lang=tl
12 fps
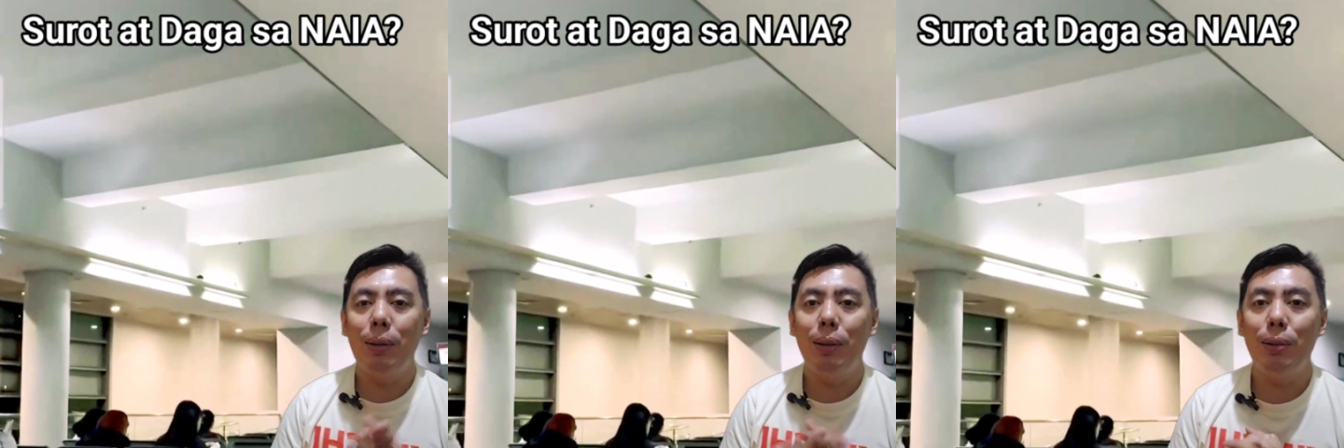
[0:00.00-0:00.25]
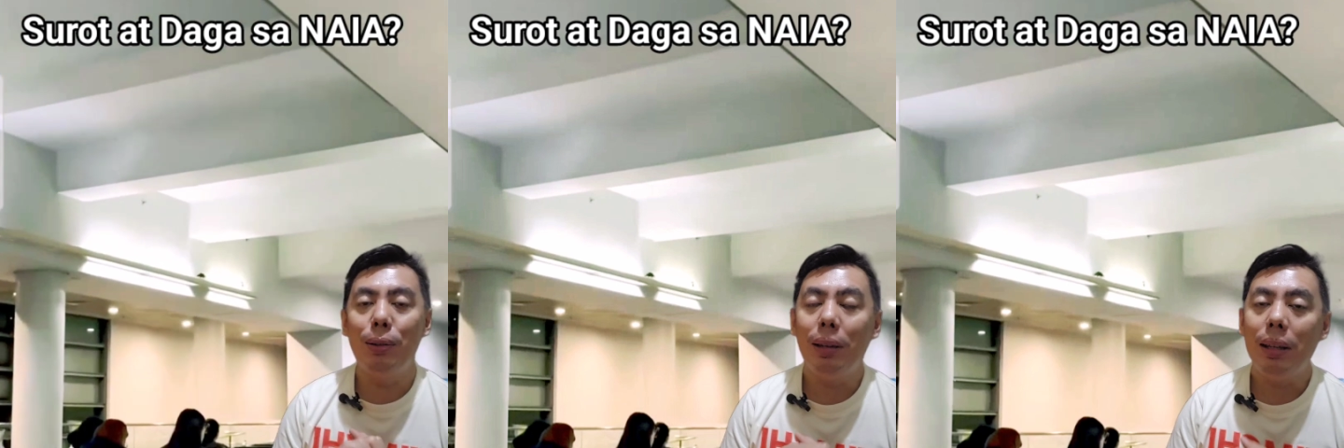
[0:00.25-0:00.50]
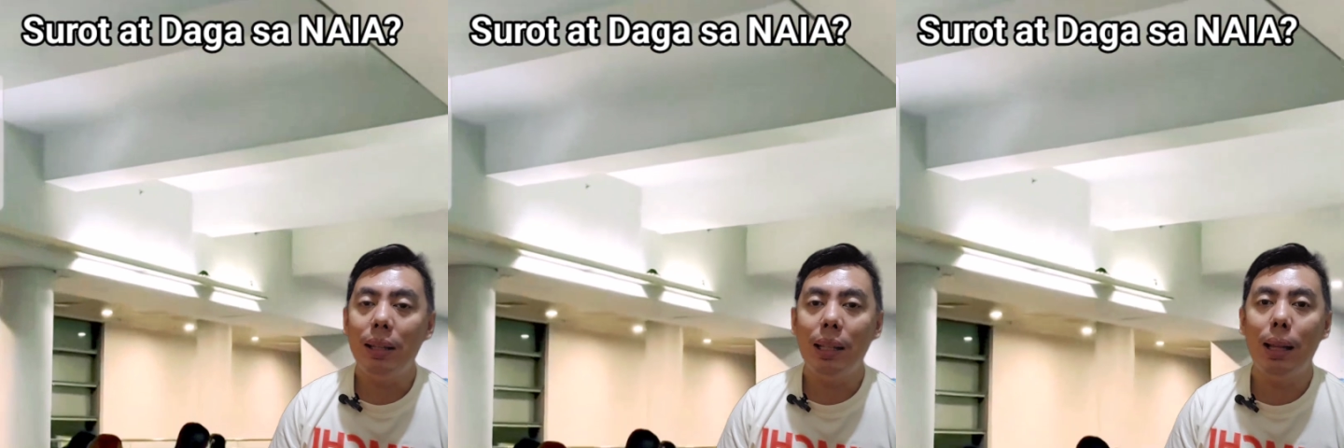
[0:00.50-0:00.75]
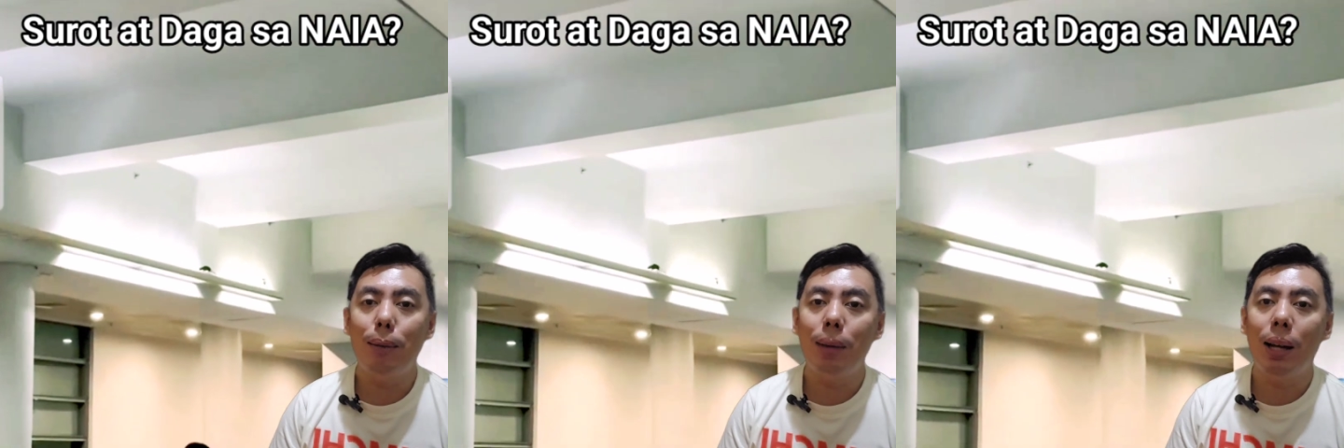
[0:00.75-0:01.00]
Grabe no,
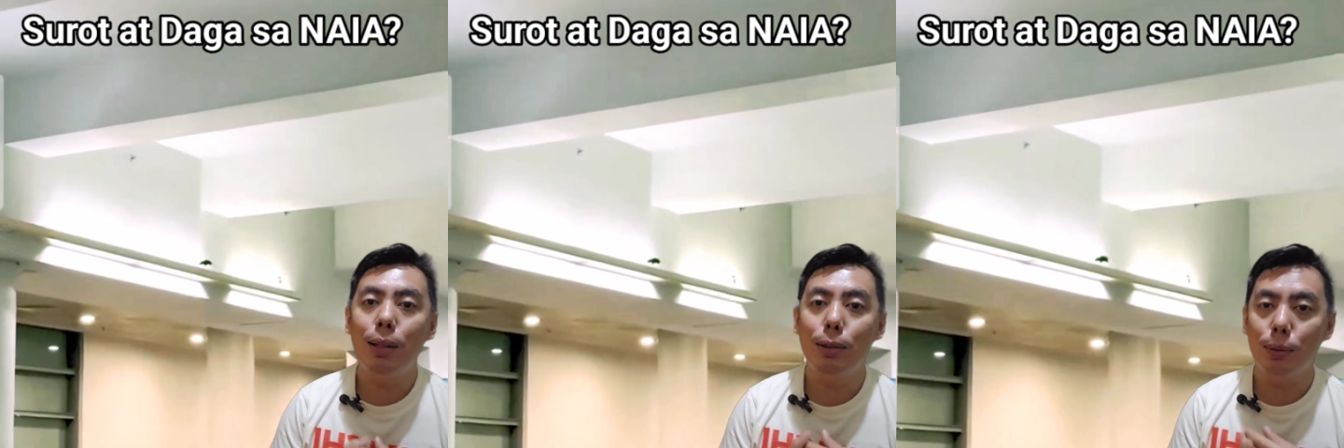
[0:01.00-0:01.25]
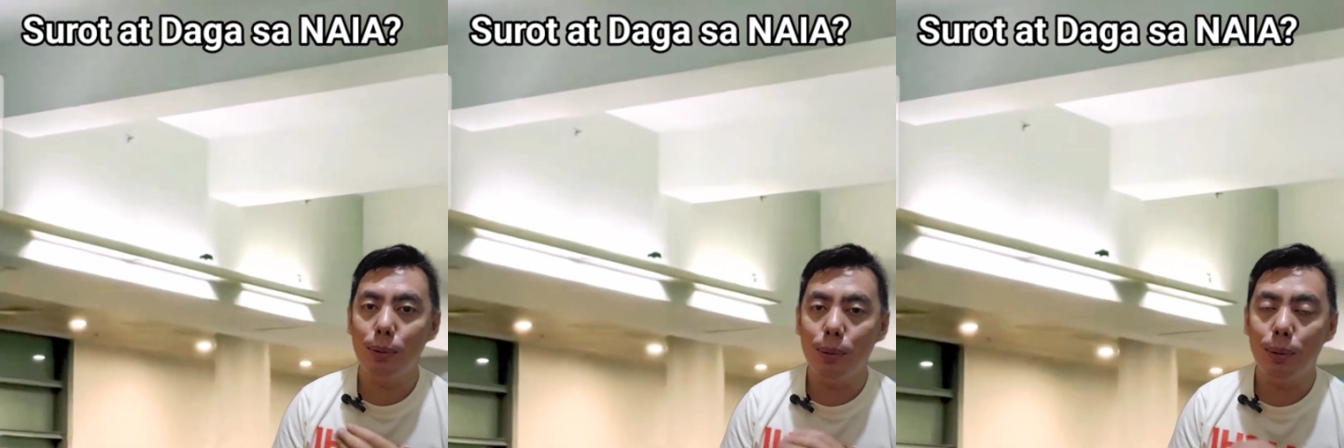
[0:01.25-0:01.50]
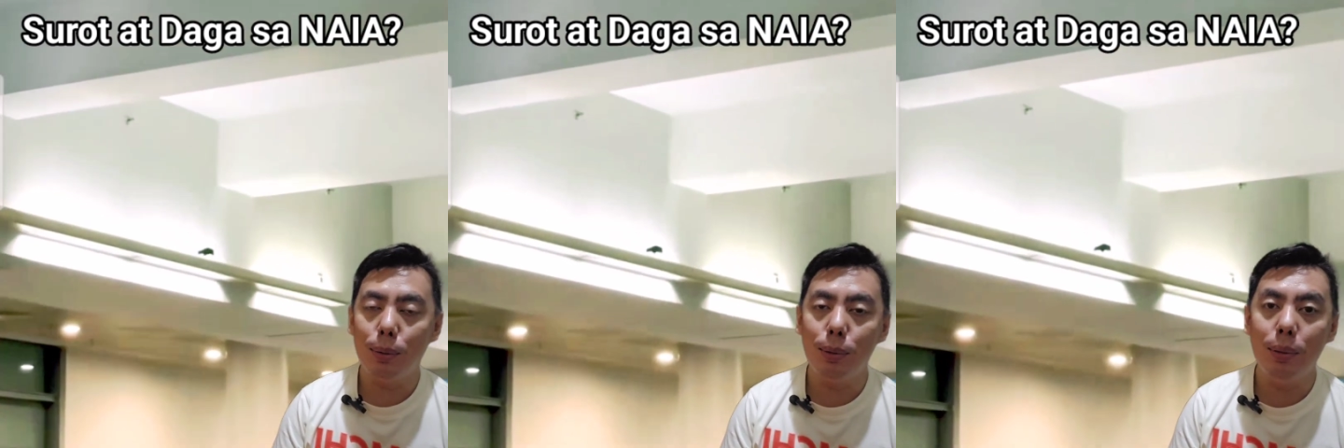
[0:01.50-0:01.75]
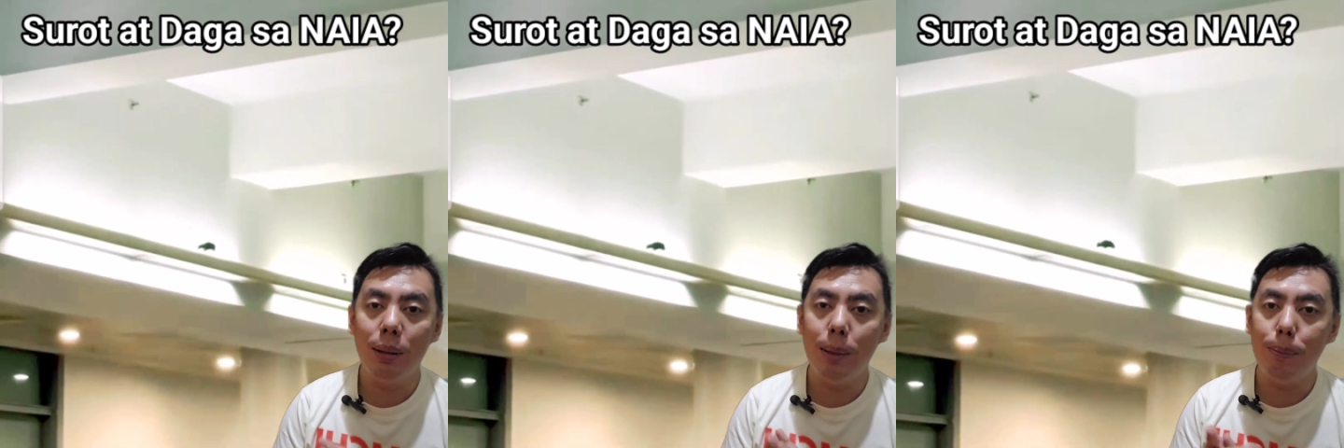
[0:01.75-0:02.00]
hindi lang mga surot,
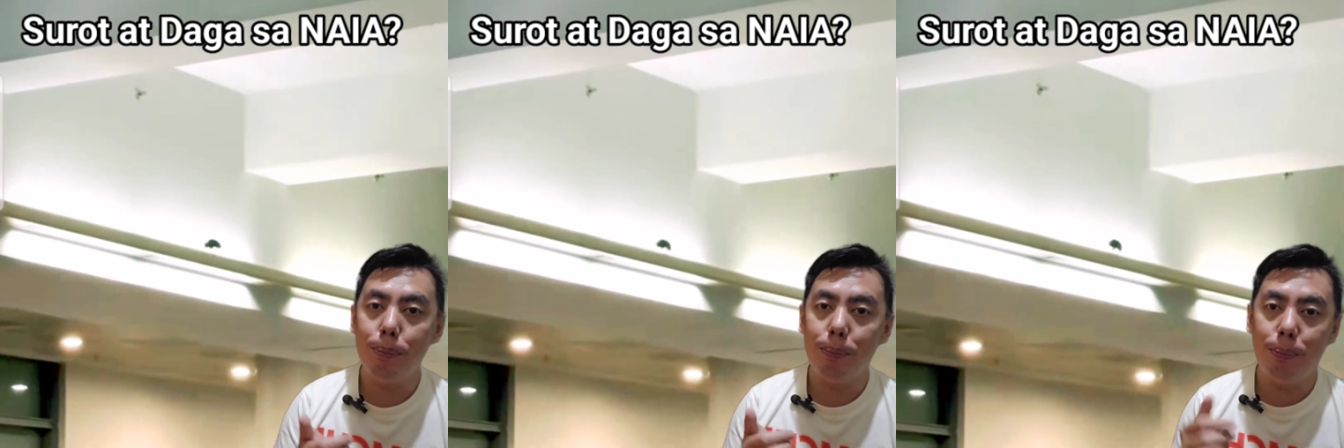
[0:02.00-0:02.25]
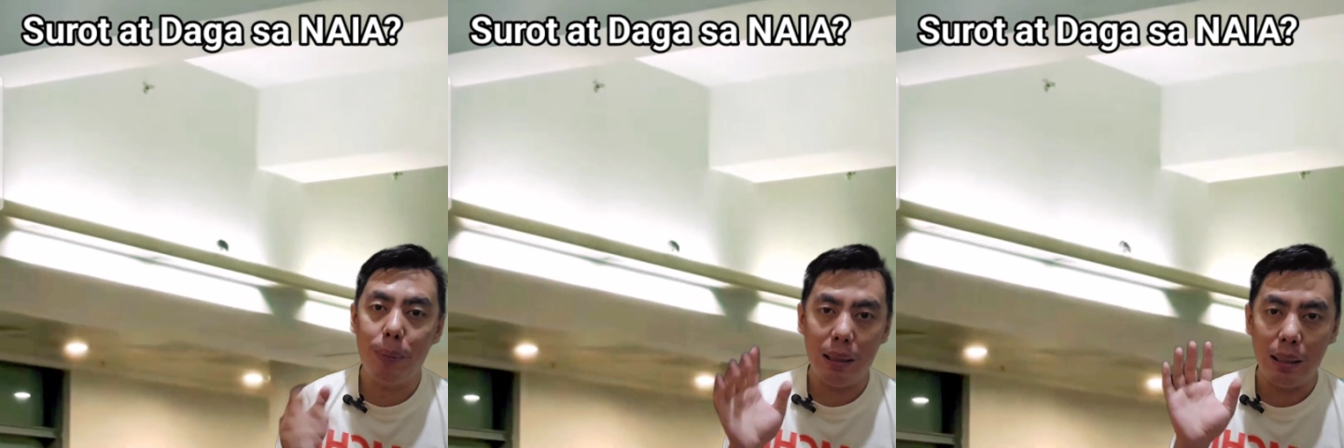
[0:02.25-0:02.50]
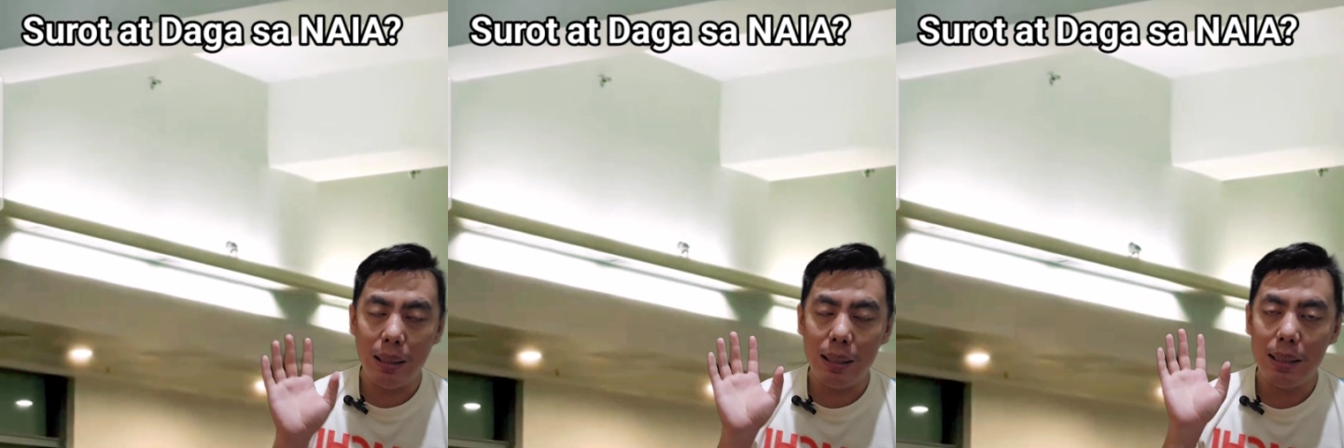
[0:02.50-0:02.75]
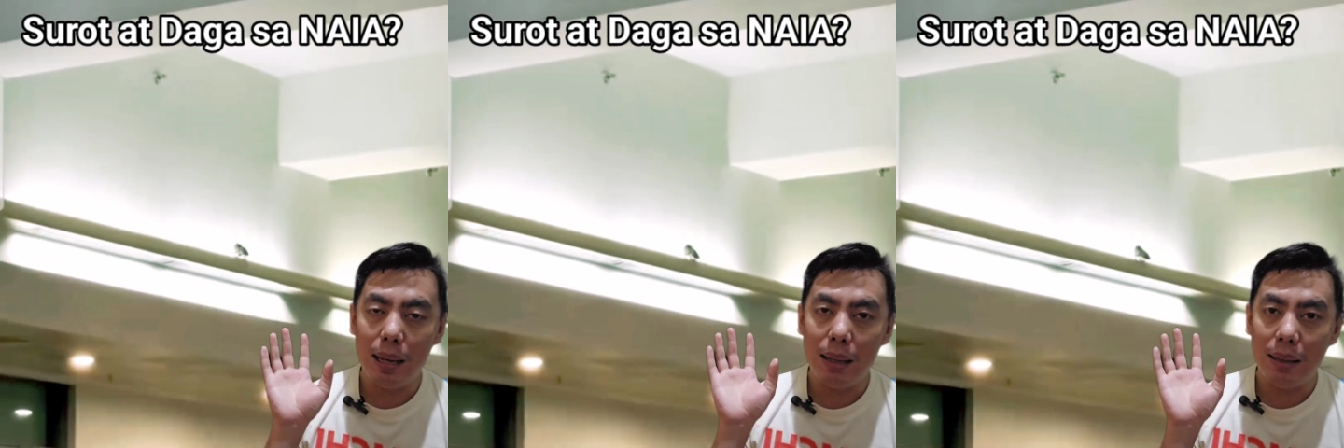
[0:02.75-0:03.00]
kundi
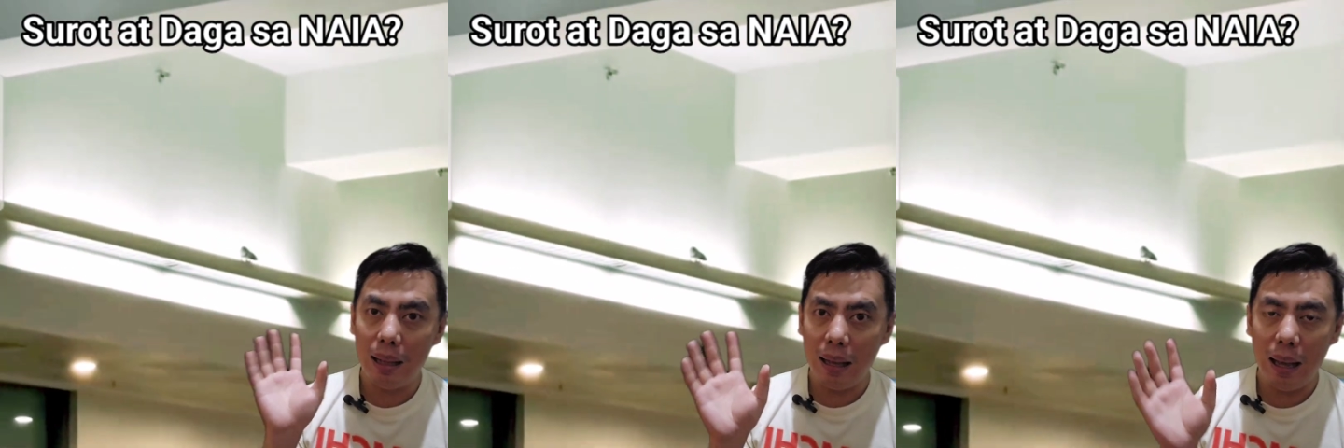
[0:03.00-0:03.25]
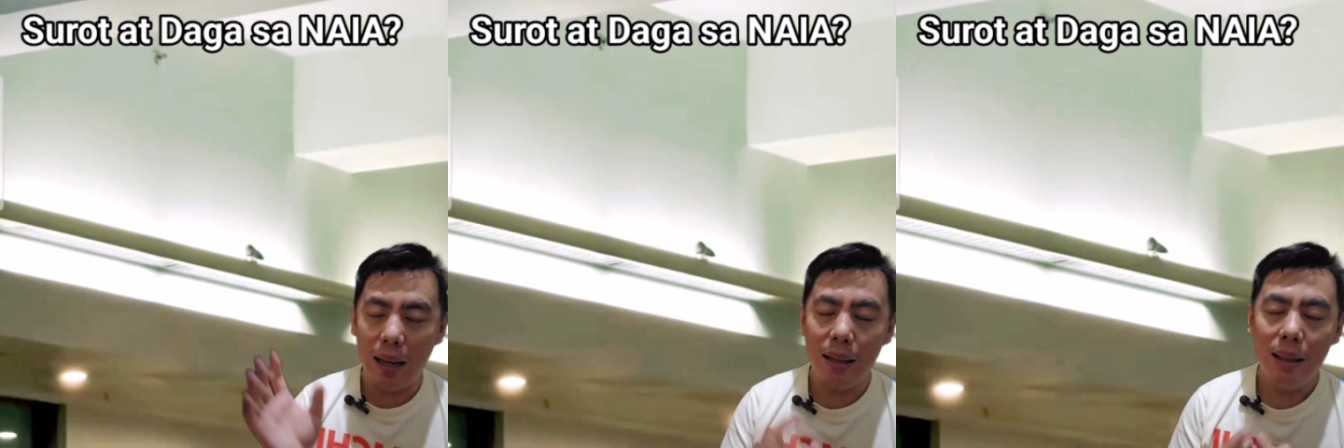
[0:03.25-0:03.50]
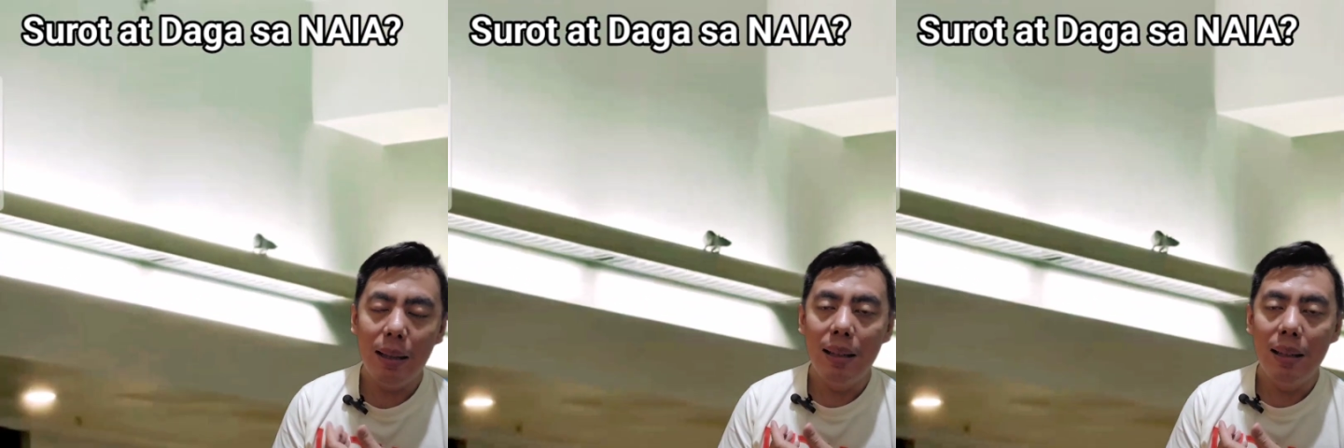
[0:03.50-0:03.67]
pati isang daga